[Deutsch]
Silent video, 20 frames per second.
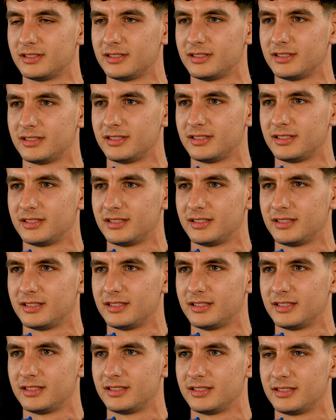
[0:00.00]
Jetzt eine
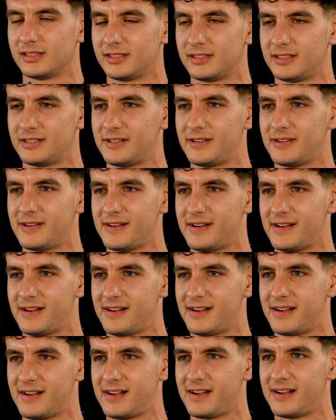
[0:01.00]
etwas knifflige
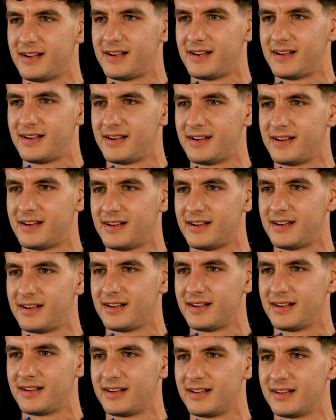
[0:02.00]
Frage. Ich bin
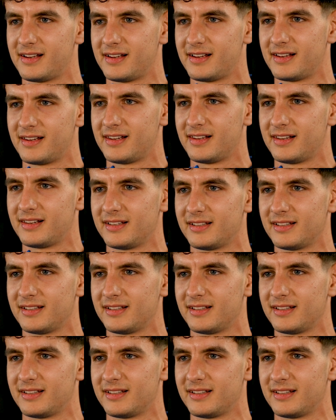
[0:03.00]
Torjäger, weil?